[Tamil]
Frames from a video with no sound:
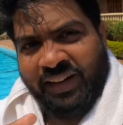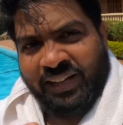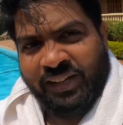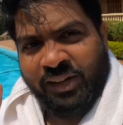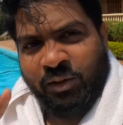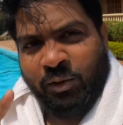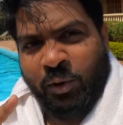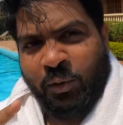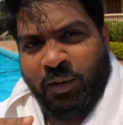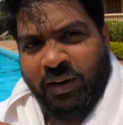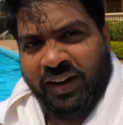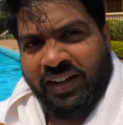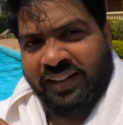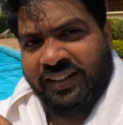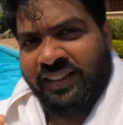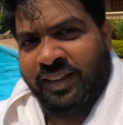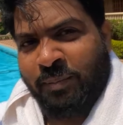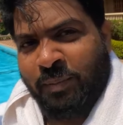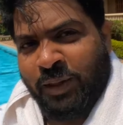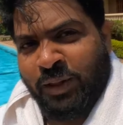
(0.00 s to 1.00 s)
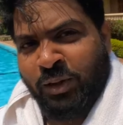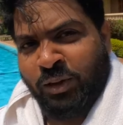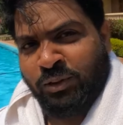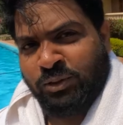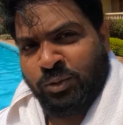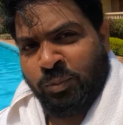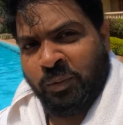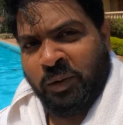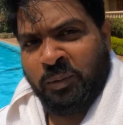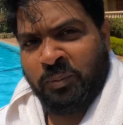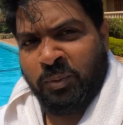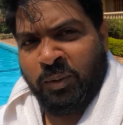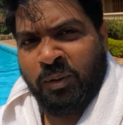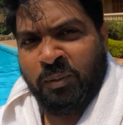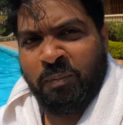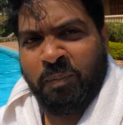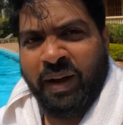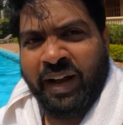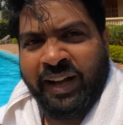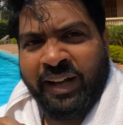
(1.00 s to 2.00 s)
வெயிலுக்கு கோவால இந்த மாதிரி ஒரு ஸ்விம்மிங் பூல்
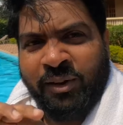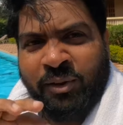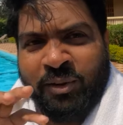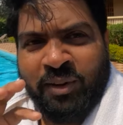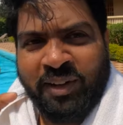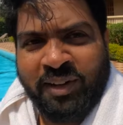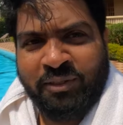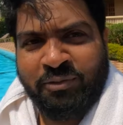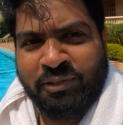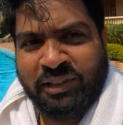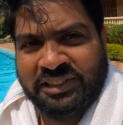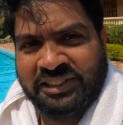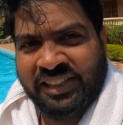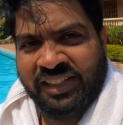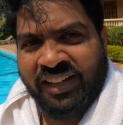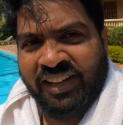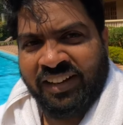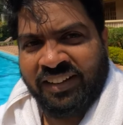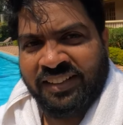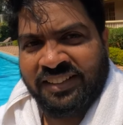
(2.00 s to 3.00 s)
பயங்கர ஒரு ரெஃப்ரெஷிங்காக